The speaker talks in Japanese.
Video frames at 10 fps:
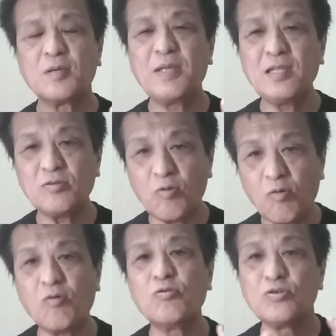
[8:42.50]
で弁当
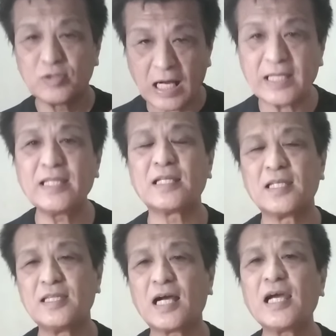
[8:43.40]
を売るだけな
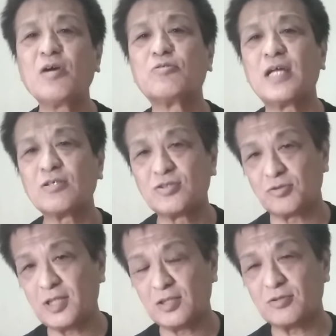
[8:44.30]
んで仲良くなる
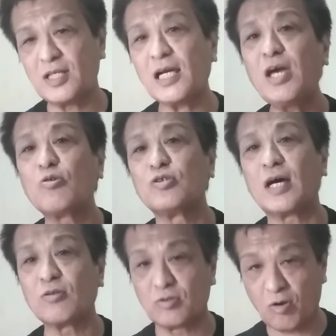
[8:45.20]
必要ないんですよ仲良く
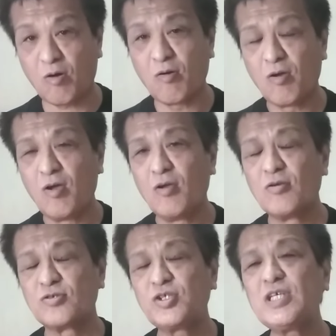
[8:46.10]
なると
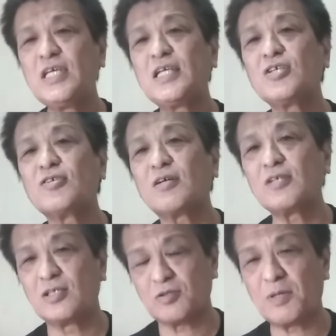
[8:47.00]
次行きづら
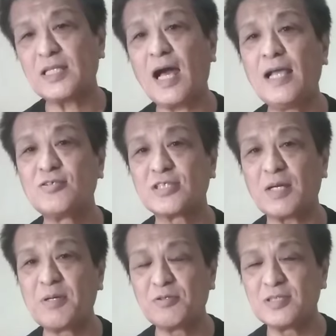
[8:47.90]
くなるんですよまたあいつ
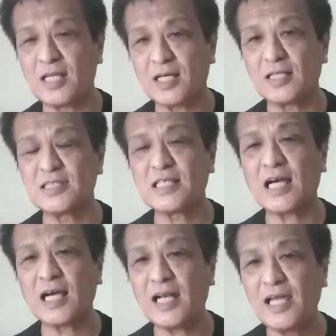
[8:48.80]
喋るんじゃないかな時
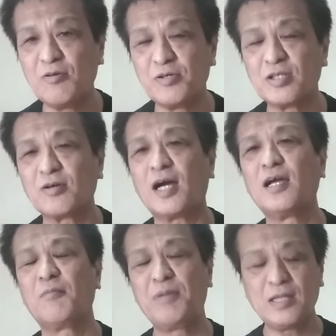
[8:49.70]
間がないのにと
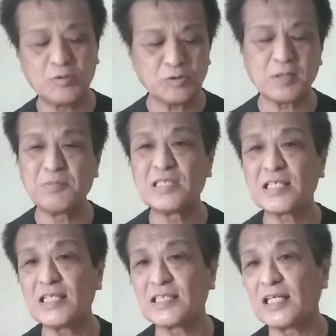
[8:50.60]
か弁当って
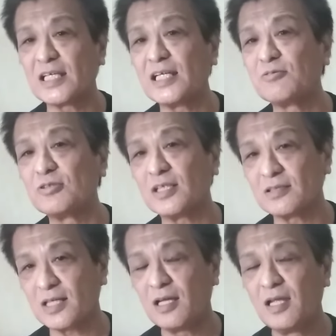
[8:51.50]
短い時間で買いに来るじゃ
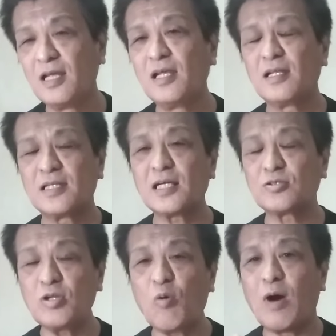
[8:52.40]
ないですかだか
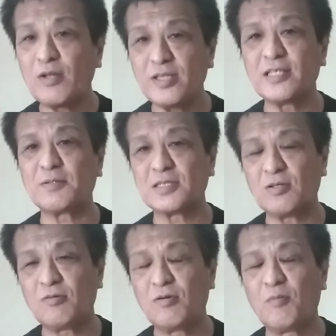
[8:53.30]
らそれを悪いって言ってま
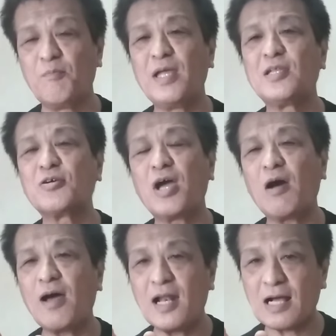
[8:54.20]
すよ弁当
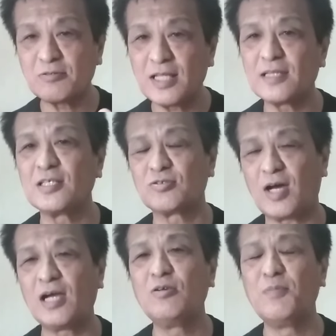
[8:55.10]
屋は楽なんです
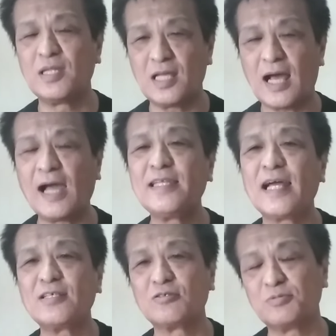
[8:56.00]
よああいう面で相
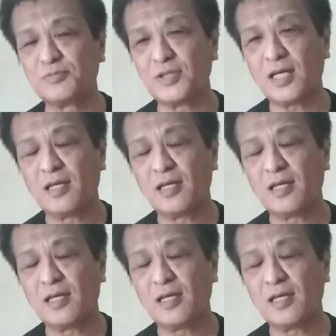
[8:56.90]
対する部分